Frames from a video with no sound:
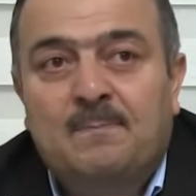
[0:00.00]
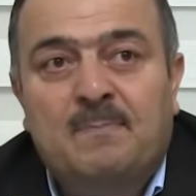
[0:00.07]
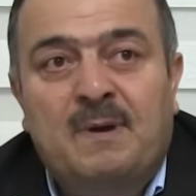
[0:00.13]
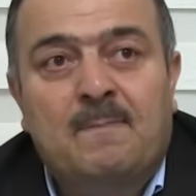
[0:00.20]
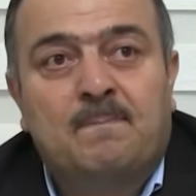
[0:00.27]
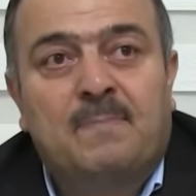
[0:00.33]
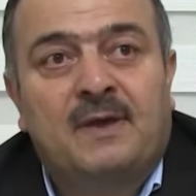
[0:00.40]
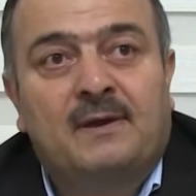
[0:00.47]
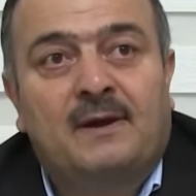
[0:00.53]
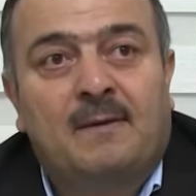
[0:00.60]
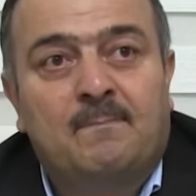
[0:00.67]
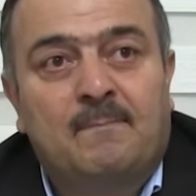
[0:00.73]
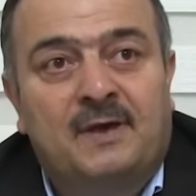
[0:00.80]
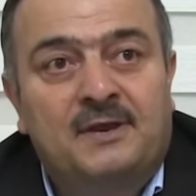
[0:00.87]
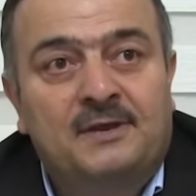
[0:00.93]
Ben
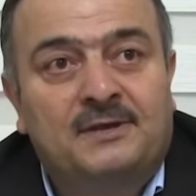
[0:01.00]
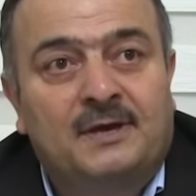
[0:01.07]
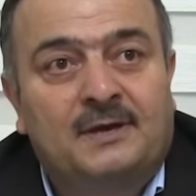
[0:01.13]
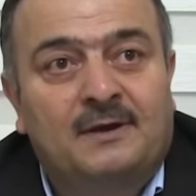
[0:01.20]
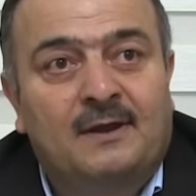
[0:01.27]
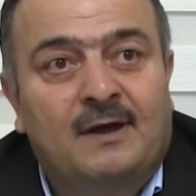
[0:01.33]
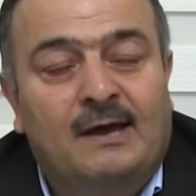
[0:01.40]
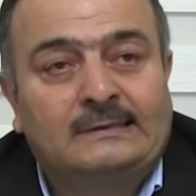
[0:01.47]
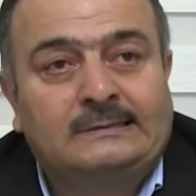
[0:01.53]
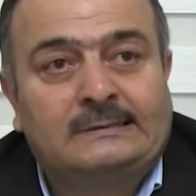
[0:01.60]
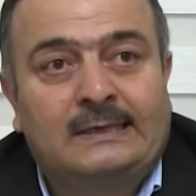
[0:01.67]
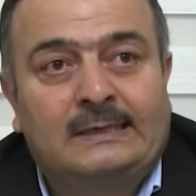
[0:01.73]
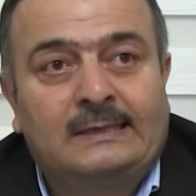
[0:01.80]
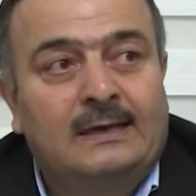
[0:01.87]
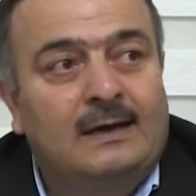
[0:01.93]
peygamber iken
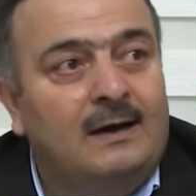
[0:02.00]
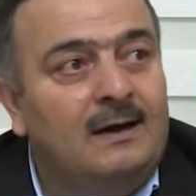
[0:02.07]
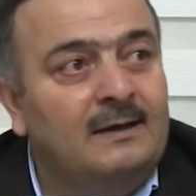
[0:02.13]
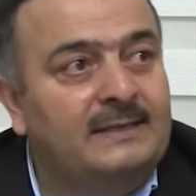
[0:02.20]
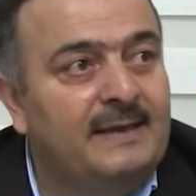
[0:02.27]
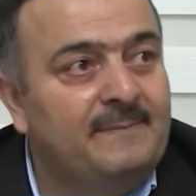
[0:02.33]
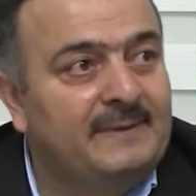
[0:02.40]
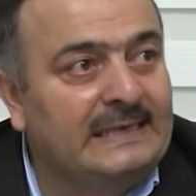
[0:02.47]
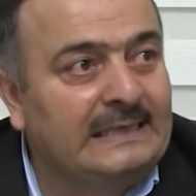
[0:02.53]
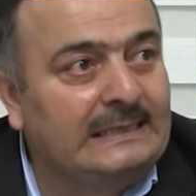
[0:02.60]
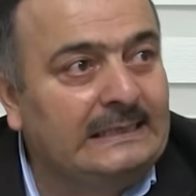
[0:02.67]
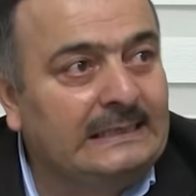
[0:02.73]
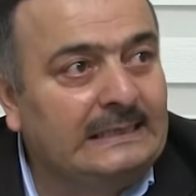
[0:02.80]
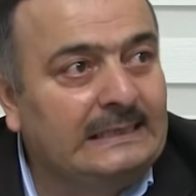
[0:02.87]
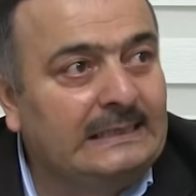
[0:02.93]
Hazreti
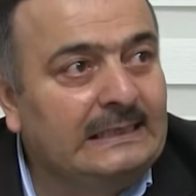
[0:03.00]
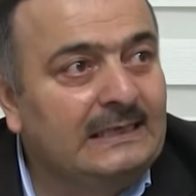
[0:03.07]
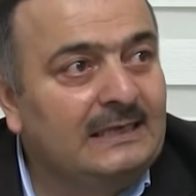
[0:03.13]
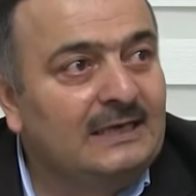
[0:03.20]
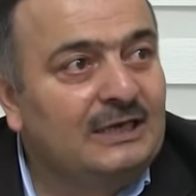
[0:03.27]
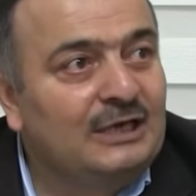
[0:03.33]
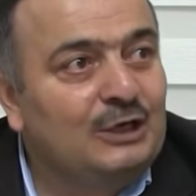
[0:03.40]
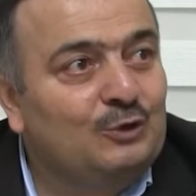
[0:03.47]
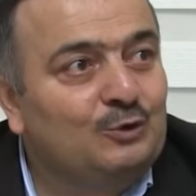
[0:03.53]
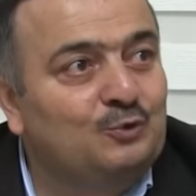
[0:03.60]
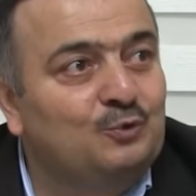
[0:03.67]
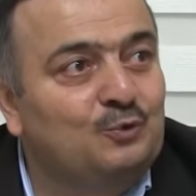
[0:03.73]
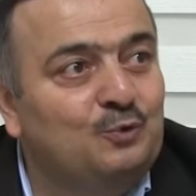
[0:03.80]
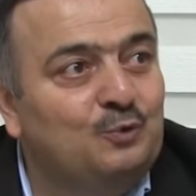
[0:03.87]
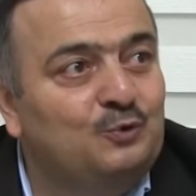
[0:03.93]
Adem'in
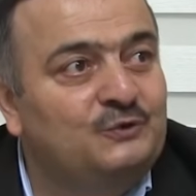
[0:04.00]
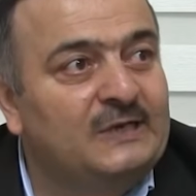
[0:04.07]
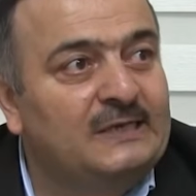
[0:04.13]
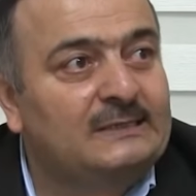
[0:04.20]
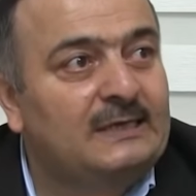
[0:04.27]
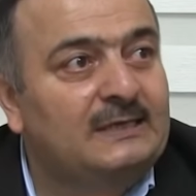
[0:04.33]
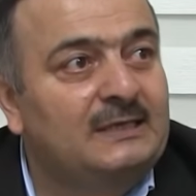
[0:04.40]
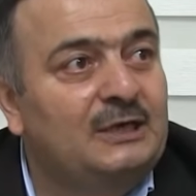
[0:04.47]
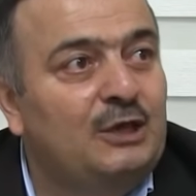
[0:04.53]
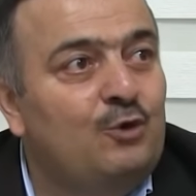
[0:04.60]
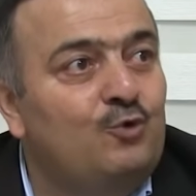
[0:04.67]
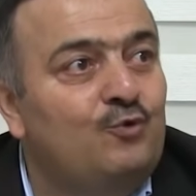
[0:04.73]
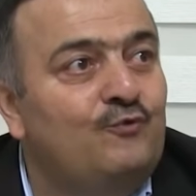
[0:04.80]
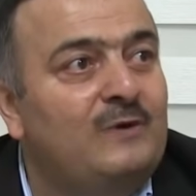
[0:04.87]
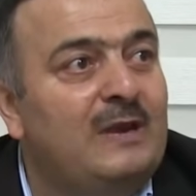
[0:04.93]
ruhu cesedine
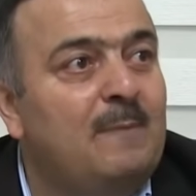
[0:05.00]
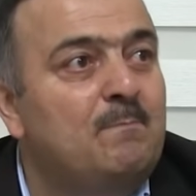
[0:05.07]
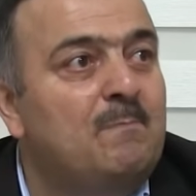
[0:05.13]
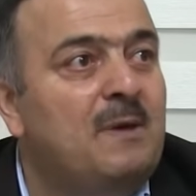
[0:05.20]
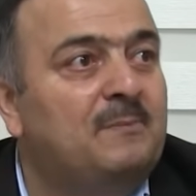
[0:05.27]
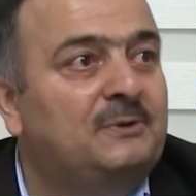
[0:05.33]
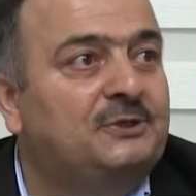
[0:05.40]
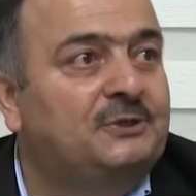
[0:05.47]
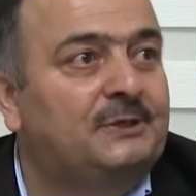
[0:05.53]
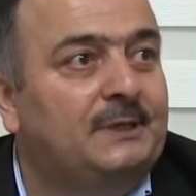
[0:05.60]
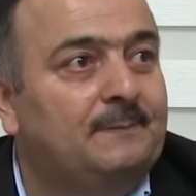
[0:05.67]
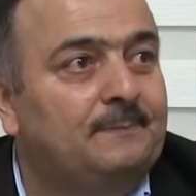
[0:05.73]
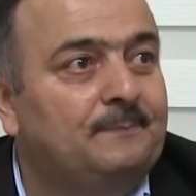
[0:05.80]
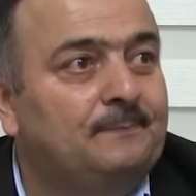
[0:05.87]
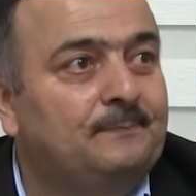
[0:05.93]

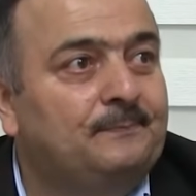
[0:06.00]
üflenmemişti.